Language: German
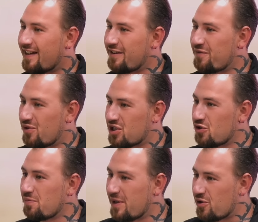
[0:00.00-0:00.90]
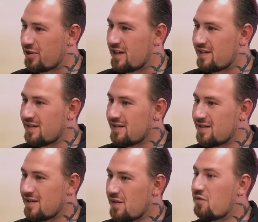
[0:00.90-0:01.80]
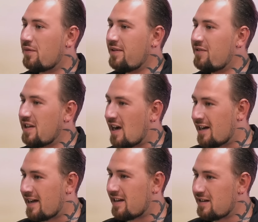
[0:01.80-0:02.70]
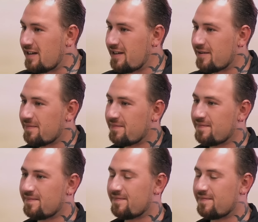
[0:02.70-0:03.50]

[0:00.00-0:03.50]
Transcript: deine Forschung begonnen. Genau. Vor wie vielen Jahren eigentlich? Und das